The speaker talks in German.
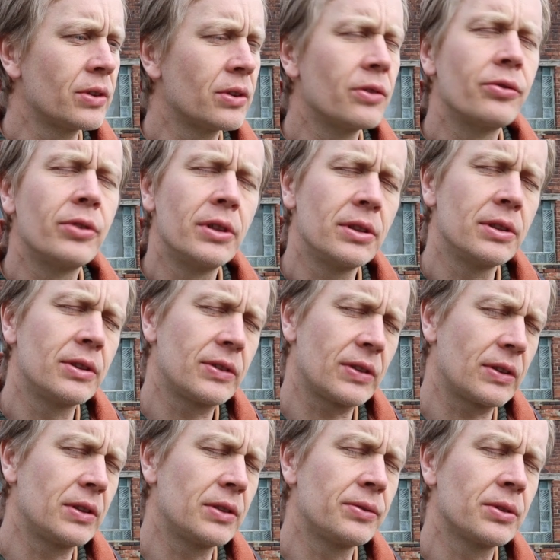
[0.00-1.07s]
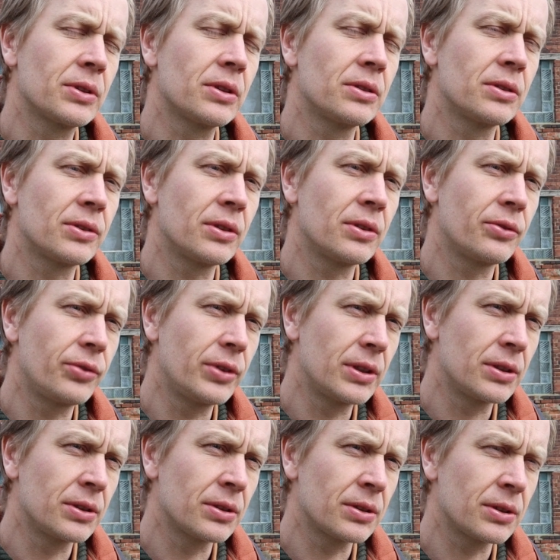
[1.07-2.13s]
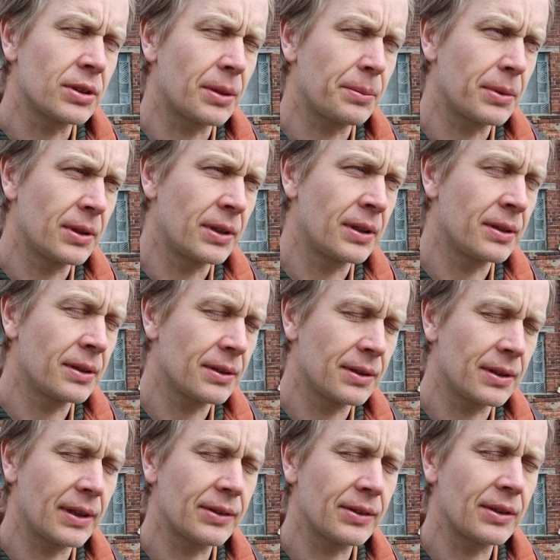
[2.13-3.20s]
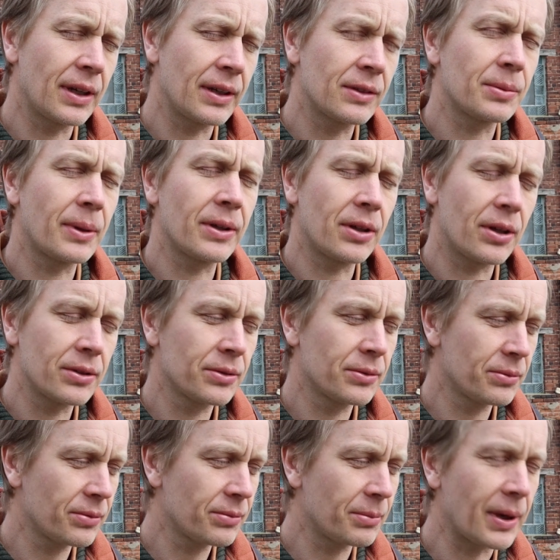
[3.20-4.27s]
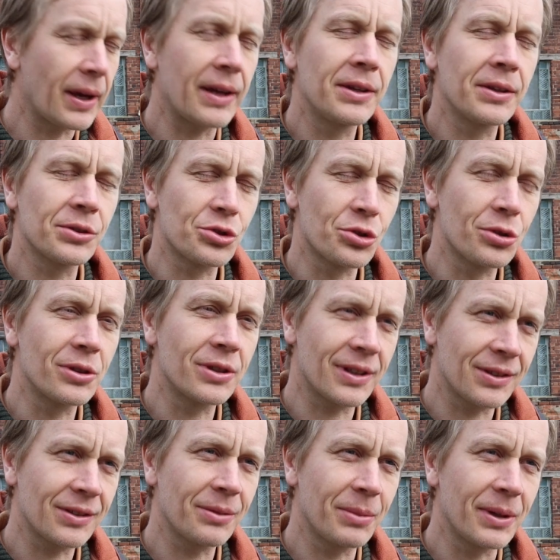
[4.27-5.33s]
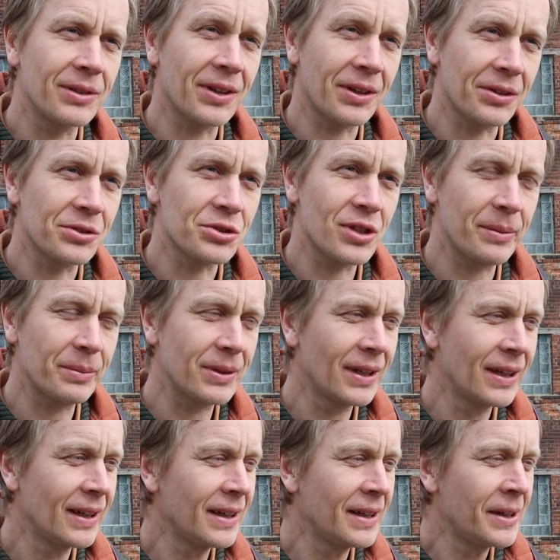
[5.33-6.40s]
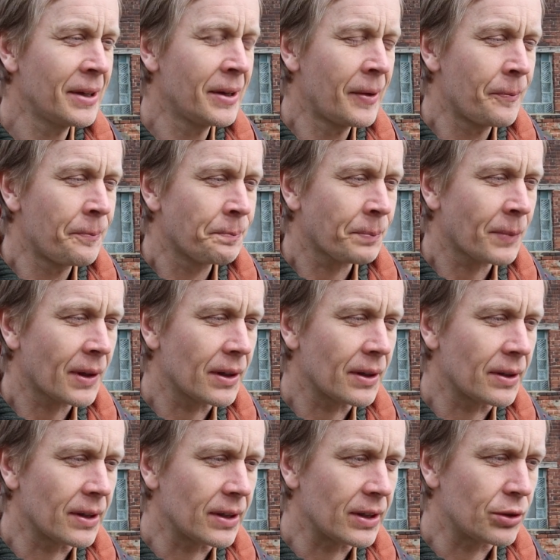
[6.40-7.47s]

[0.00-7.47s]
sind in vielen Initiativen drin, es sind in vielen, ich habe in den letzten ein, zwei Jahren mehr Hände geschüttelt als Mehlsäcke geschleppt. Äh,